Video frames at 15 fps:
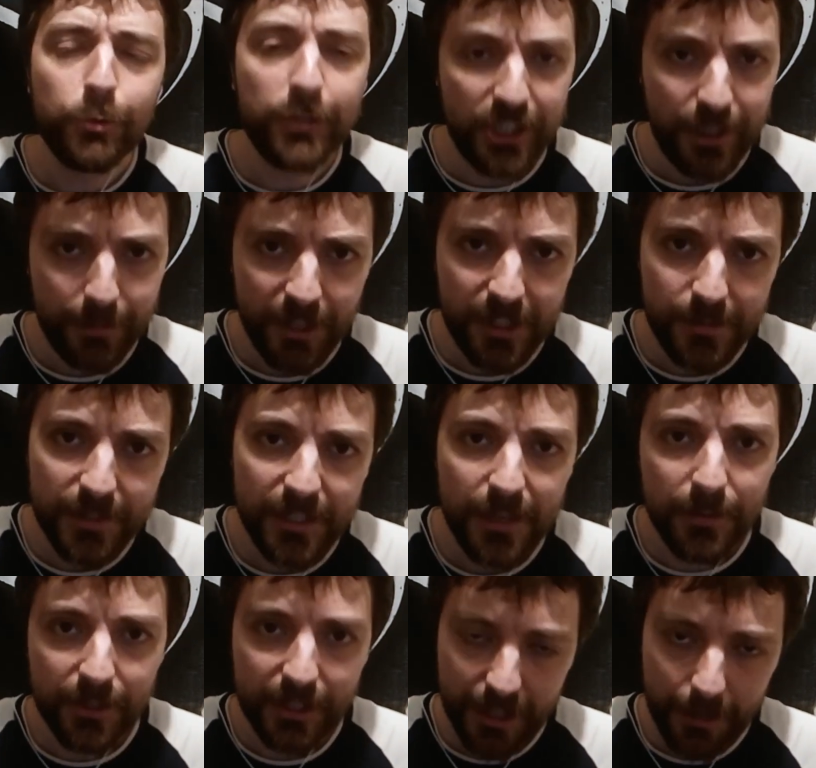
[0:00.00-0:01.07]
Muhteşem Gatsby
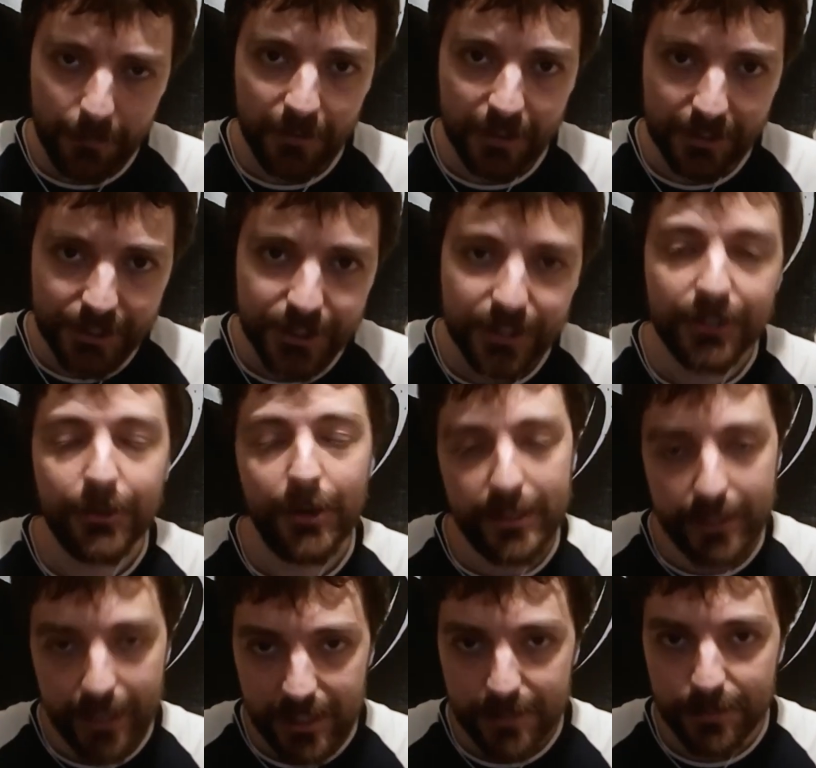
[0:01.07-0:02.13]
diye bir kitap vardır.
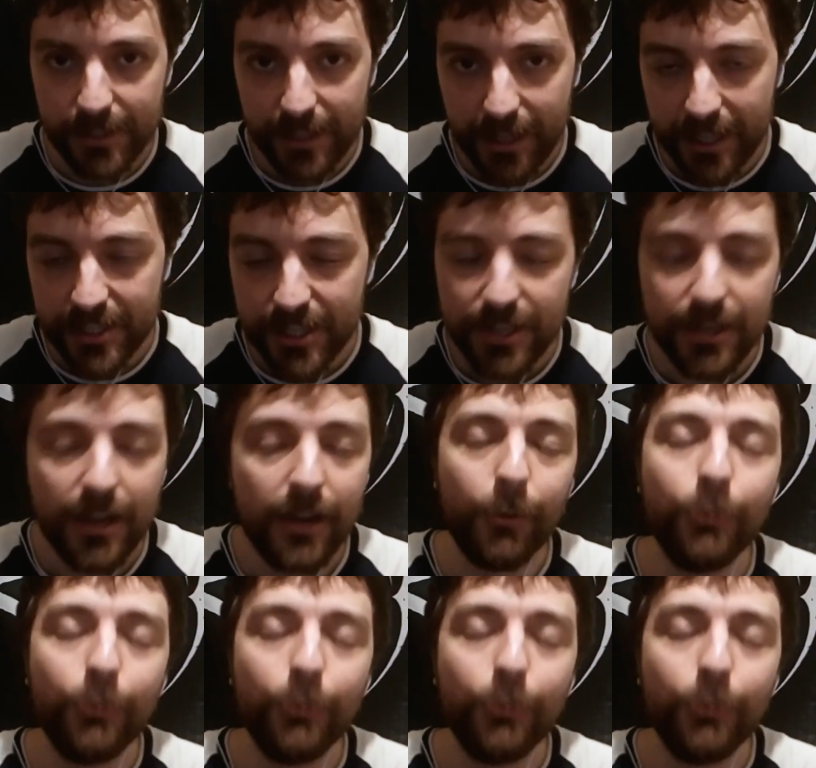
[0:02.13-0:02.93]
Great Gatsby diye geçer.